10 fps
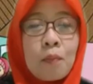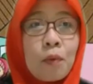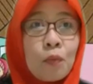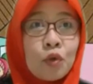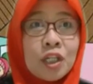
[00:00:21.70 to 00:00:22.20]

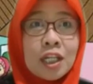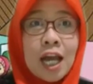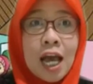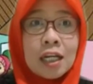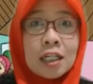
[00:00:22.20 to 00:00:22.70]

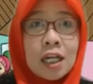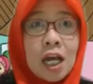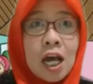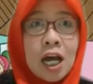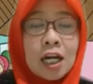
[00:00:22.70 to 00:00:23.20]
membunyikan
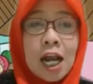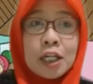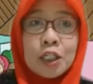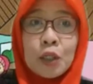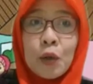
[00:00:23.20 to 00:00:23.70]

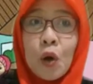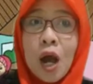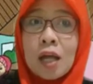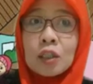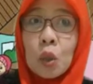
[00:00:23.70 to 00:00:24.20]
radio
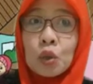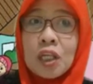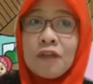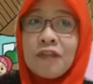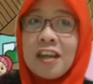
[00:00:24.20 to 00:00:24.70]
atau
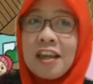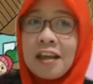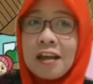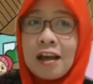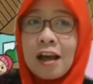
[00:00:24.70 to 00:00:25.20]
TV
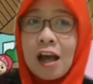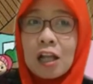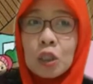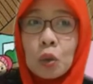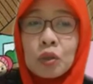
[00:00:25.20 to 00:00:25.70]

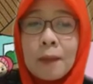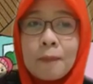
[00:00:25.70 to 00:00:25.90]
atau tape